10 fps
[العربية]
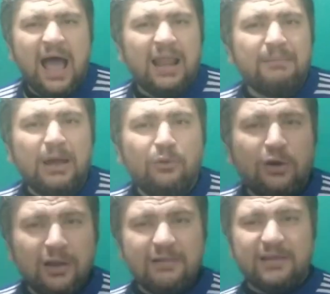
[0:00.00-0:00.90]
على مهله
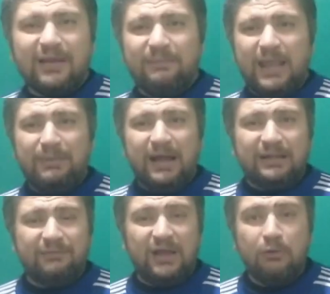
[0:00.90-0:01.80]
خالص الراجل بيجيب
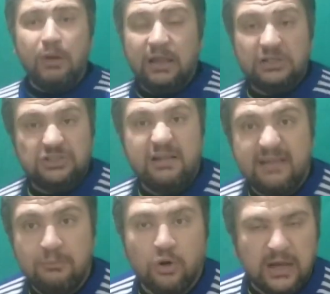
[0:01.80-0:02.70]
الهدف الاول
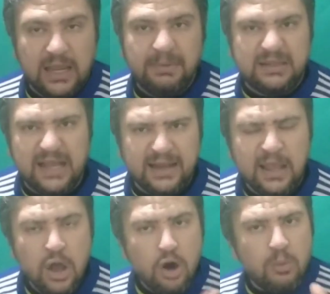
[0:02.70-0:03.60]
تشيلسي ممكن يجيب
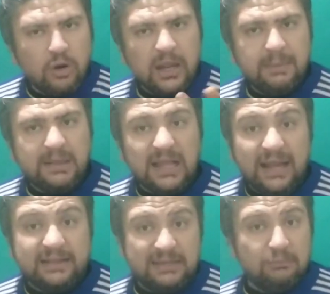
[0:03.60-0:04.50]
الثاني وممكن يجيب
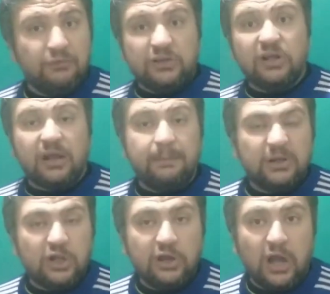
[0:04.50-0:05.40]
الثالث تيمو فيرنر كان
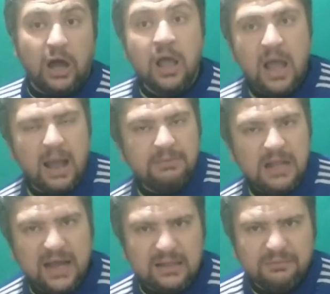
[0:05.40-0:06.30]
بيضيع
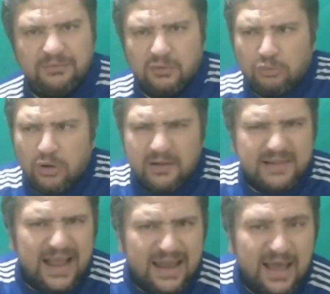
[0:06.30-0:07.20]
قبل الهدف كور
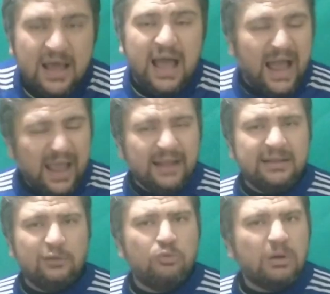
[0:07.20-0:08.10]
سهله
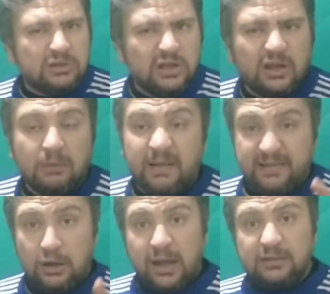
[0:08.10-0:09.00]
عادي ومنطقي
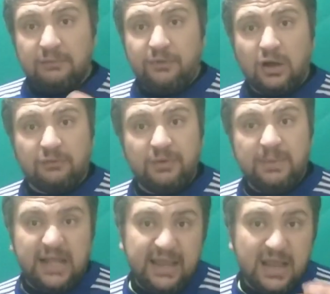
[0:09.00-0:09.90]
بس لو قعدنا نفكر في
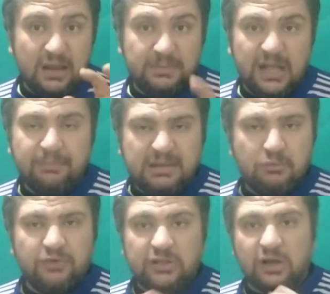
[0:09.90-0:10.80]
البدايه البدايه
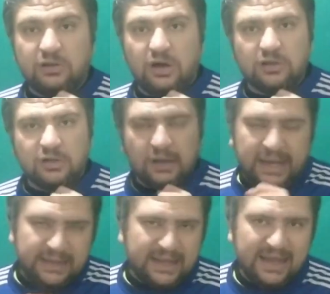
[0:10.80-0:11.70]
بتيمو فيرنر
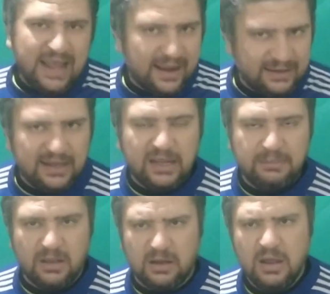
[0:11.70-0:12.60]
النهارده كانت عليها جدال
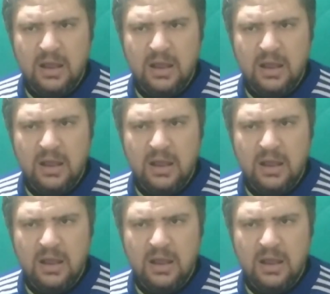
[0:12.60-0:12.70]
كبير